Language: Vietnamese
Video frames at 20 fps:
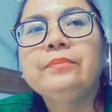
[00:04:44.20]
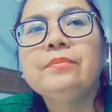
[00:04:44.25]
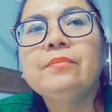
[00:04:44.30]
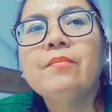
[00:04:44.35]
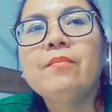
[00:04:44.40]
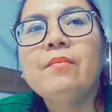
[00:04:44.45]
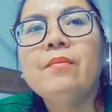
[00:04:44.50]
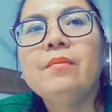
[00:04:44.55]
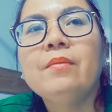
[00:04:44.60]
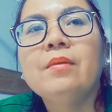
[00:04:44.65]

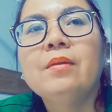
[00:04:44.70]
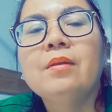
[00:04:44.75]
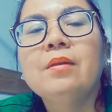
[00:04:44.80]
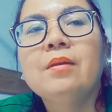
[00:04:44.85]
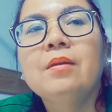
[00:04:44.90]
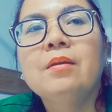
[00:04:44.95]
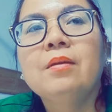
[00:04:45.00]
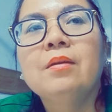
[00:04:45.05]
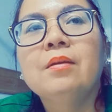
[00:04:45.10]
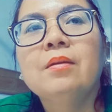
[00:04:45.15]
lành tính mà
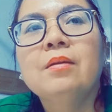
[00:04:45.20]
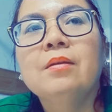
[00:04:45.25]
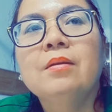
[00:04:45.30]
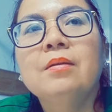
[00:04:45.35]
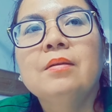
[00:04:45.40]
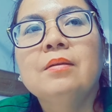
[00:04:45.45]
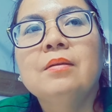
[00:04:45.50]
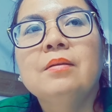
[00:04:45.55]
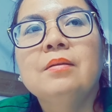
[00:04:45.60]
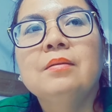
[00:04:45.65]
sợ để
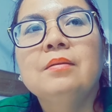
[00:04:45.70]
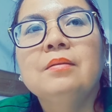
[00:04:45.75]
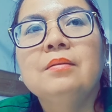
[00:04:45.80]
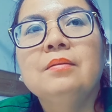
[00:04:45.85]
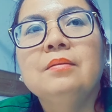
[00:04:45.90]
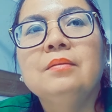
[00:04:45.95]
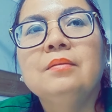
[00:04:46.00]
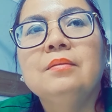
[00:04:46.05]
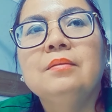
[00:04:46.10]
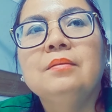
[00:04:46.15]
lâu không biết
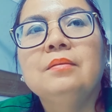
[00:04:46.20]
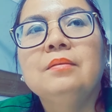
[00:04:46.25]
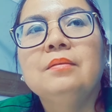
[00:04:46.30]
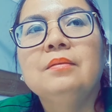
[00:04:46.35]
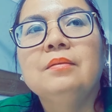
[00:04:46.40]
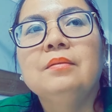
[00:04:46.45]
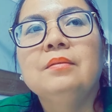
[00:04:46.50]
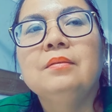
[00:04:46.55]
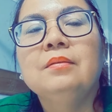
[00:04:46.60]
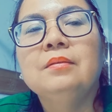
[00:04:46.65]
có sao
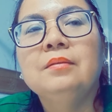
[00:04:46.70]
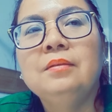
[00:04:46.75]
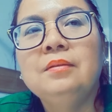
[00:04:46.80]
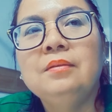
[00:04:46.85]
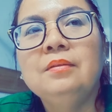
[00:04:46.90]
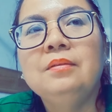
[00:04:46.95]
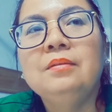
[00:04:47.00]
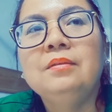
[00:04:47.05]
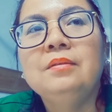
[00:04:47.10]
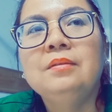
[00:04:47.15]
không
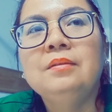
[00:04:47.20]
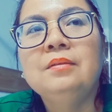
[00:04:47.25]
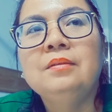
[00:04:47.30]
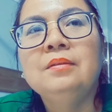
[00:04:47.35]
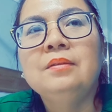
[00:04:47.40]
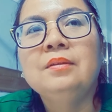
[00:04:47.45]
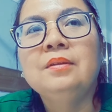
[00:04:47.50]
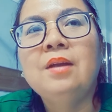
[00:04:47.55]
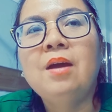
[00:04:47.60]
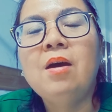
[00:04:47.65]
ừ
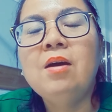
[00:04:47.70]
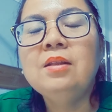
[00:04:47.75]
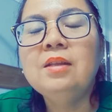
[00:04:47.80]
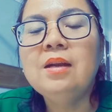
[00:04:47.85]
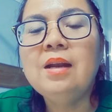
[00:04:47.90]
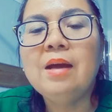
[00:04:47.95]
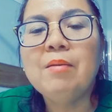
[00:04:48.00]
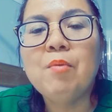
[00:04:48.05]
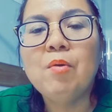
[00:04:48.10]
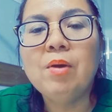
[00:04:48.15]
đó tức
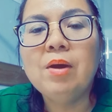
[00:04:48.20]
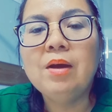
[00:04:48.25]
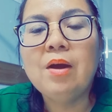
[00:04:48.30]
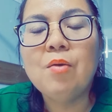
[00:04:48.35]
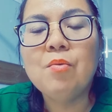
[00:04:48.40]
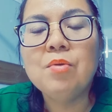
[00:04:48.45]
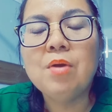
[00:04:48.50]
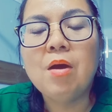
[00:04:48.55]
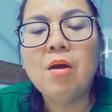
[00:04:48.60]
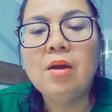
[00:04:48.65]
là một cái
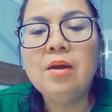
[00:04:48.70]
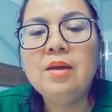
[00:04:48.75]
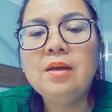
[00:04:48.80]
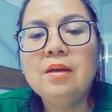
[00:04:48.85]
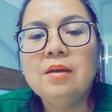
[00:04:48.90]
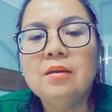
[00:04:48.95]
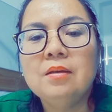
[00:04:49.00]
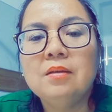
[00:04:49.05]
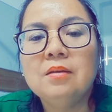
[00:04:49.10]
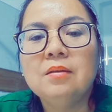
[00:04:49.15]
câu nói
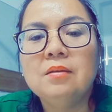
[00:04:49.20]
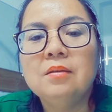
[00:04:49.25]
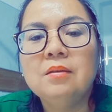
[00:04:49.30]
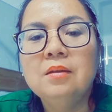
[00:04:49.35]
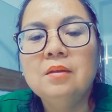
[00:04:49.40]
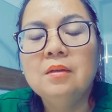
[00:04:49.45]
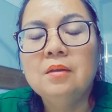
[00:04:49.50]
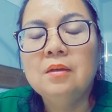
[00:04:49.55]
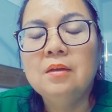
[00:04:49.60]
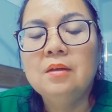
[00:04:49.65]
uh,
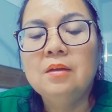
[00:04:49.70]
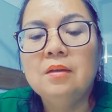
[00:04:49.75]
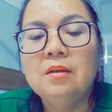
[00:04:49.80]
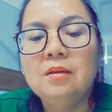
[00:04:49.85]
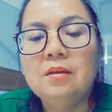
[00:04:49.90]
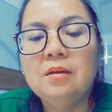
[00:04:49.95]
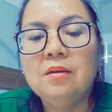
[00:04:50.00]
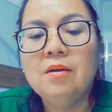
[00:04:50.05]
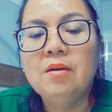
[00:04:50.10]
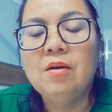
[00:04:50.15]

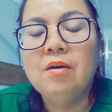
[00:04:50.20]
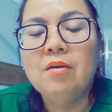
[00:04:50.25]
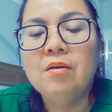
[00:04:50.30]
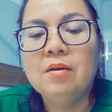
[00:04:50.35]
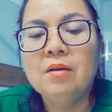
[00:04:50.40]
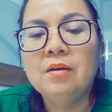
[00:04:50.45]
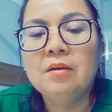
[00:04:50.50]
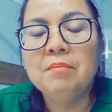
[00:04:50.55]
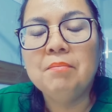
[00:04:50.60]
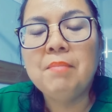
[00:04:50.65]
uh,
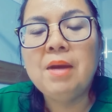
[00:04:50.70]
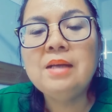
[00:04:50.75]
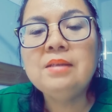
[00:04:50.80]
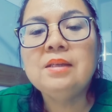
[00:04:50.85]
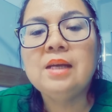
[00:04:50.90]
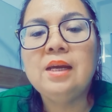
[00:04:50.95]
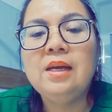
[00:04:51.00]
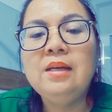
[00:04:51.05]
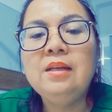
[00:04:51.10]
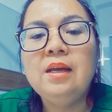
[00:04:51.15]
bác
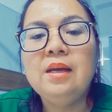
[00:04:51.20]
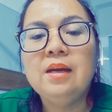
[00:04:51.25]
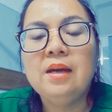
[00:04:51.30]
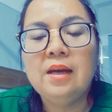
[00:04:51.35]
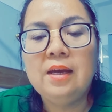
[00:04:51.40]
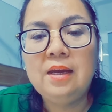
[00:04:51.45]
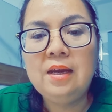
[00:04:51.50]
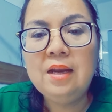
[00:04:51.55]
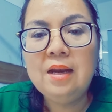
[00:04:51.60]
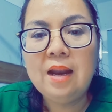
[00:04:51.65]
sĩ thì
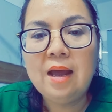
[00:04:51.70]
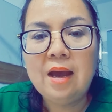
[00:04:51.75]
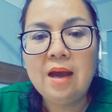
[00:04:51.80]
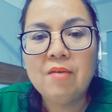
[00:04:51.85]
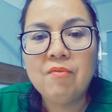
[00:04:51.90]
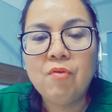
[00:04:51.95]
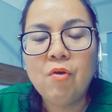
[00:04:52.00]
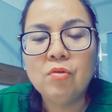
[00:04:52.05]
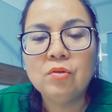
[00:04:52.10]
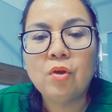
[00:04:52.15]
nghĩ là
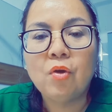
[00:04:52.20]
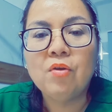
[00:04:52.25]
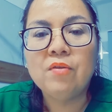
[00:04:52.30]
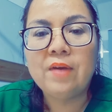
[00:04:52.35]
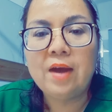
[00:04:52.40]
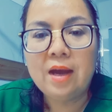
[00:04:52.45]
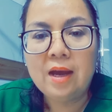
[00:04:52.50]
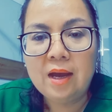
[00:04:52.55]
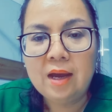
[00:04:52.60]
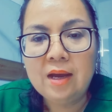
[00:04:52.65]
vô tội
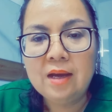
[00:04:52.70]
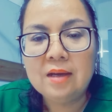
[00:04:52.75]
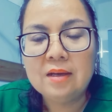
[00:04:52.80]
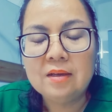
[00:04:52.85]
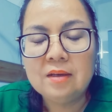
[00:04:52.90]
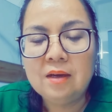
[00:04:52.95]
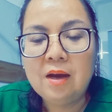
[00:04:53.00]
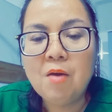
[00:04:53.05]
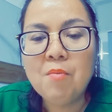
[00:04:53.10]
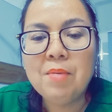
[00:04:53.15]
vạ
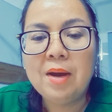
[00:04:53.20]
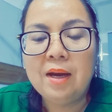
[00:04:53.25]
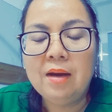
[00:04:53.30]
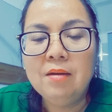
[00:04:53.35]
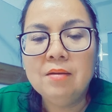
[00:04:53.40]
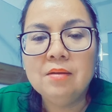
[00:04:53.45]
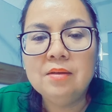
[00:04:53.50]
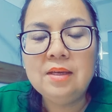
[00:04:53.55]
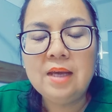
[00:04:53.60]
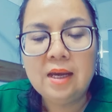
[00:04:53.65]
không ảnh
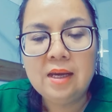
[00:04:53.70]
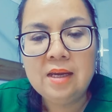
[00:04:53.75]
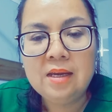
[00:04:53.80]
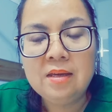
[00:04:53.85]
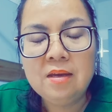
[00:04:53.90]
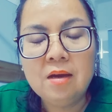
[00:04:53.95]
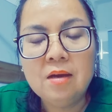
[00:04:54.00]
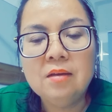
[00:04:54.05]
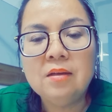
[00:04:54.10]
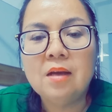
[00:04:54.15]
hưởng gì
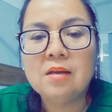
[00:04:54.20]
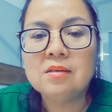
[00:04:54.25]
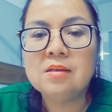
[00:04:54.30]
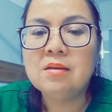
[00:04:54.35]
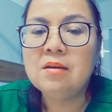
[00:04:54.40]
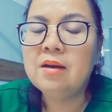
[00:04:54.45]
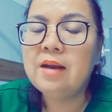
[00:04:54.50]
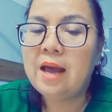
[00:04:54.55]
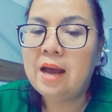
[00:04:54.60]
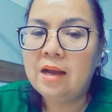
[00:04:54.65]
nhưng thật sự
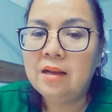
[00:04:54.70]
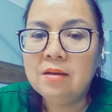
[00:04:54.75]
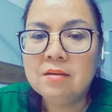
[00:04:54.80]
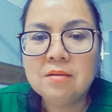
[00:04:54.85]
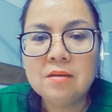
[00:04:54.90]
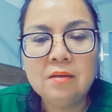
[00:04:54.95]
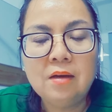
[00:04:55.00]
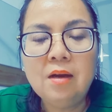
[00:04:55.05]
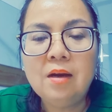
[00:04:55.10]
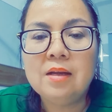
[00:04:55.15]
nó đã
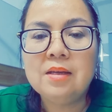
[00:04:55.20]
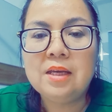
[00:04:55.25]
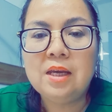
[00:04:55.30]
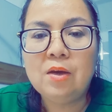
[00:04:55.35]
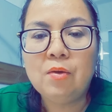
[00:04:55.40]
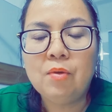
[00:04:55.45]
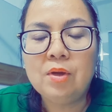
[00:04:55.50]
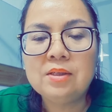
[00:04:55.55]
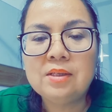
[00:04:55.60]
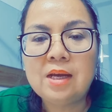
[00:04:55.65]
thương rất là
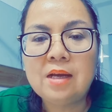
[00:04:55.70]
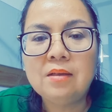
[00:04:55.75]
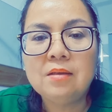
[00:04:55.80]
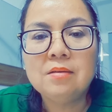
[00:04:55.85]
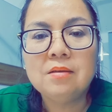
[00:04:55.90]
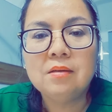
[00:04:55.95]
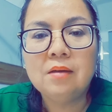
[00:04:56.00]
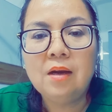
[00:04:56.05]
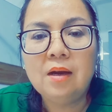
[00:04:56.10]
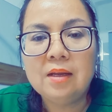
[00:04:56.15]
nhiều nó sát
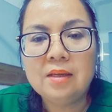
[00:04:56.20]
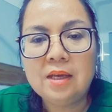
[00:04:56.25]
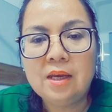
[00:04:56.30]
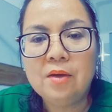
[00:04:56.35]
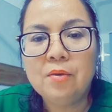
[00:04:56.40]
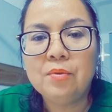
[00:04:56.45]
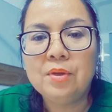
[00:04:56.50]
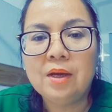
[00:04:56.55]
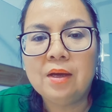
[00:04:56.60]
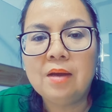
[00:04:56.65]
thương rất là
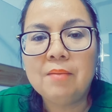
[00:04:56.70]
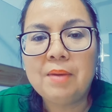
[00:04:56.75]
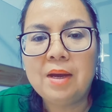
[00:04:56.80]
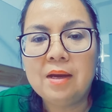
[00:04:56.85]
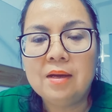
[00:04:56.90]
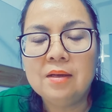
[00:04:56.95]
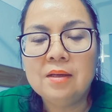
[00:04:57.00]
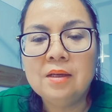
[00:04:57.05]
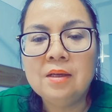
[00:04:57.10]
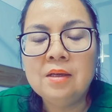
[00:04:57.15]
nhiều nha các
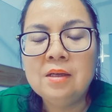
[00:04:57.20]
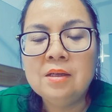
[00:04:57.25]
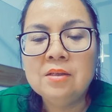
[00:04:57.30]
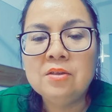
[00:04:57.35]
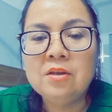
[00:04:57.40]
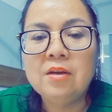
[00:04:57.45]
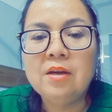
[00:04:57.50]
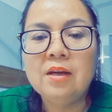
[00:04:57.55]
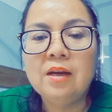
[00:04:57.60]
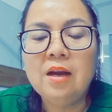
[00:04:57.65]
bạn
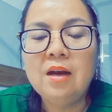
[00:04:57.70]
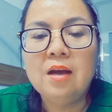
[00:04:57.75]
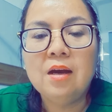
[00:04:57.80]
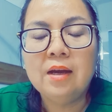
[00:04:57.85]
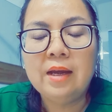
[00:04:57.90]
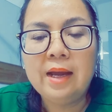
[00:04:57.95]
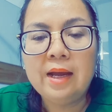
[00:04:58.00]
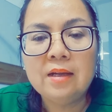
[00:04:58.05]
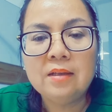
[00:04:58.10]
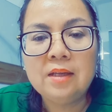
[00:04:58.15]
cho nên cái
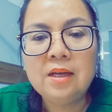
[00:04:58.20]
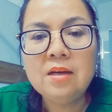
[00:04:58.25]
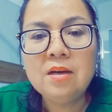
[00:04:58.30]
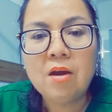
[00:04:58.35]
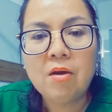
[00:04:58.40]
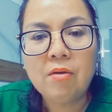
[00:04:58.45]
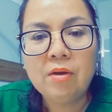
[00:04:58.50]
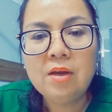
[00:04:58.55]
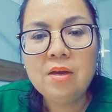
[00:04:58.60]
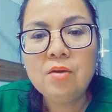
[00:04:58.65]
lời ăn tiếng
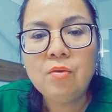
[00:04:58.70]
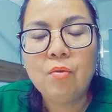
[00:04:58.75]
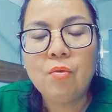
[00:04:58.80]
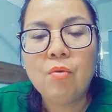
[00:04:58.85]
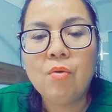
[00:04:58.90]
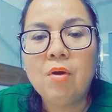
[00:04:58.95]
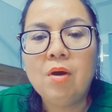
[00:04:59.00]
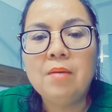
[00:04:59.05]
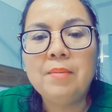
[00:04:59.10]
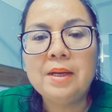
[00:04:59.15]
nói
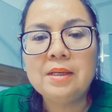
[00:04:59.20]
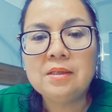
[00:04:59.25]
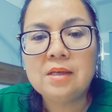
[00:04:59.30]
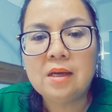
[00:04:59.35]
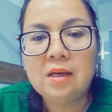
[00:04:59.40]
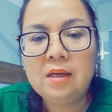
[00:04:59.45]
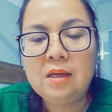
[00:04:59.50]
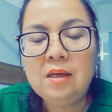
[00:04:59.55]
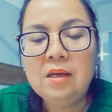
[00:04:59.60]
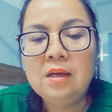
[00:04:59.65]
của bác
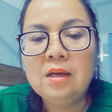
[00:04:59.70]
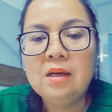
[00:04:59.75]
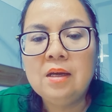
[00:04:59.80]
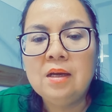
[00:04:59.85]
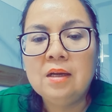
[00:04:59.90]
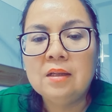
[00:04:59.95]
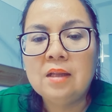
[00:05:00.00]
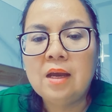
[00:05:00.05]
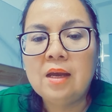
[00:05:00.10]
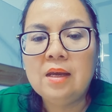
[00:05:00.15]
sĩ
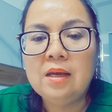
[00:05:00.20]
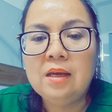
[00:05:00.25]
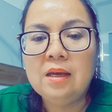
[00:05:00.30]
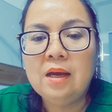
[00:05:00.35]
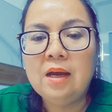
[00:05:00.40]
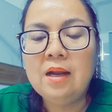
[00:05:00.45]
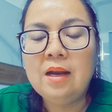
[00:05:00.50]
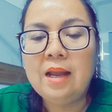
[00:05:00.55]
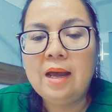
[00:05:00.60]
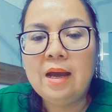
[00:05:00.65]
thì
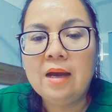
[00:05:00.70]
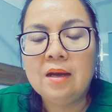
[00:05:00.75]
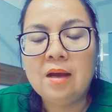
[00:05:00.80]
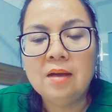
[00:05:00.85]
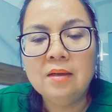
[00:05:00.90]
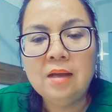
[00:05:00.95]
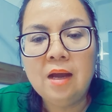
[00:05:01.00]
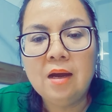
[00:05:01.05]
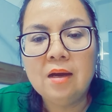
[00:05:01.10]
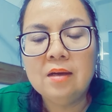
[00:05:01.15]
uh, là
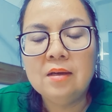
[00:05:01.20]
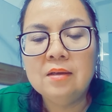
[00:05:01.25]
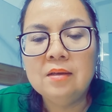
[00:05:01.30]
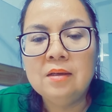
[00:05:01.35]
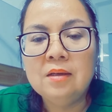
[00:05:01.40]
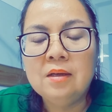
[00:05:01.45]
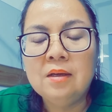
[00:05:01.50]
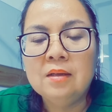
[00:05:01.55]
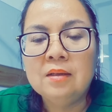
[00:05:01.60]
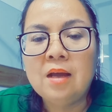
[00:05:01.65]
cẩn thận
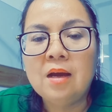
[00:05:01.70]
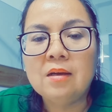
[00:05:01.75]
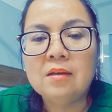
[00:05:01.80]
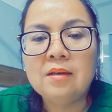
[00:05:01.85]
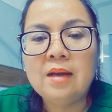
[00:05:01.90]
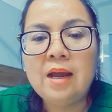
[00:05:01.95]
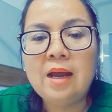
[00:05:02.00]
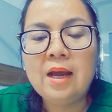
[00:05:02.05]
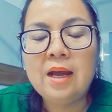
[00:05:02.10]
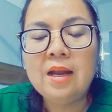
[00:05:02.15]
thật
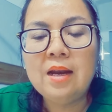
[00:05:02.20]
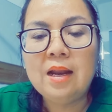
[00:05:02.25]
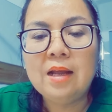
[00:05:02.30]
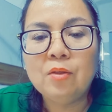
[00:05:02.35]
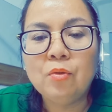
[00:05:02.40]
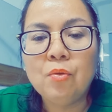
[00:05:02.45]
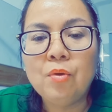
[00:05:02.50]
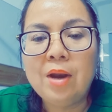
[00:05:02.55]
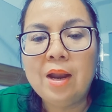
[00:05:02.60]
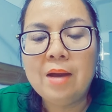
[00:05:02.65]
ra là
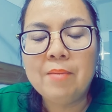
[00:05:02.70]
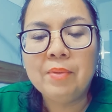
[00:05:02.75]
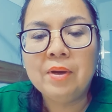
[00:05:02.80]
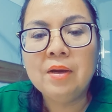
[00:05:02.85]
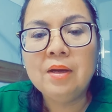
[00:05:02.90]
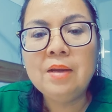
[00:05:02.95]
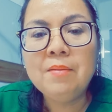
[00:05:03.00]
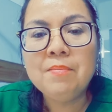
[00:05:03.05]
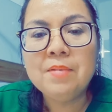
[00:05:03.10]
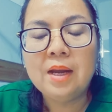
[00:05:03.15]
tôi làm
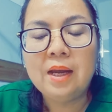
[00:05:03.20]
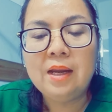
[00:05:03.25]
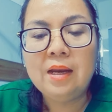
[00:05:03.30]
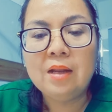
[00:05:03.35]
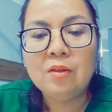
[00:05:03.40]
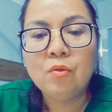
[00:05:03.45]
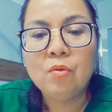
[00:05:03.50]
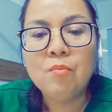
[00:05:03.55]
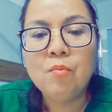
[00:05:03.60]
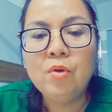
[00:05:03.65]
clip này là
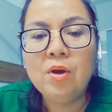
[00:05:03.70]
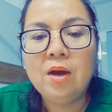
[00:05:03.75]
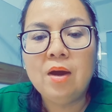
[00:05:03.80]
tôi muốn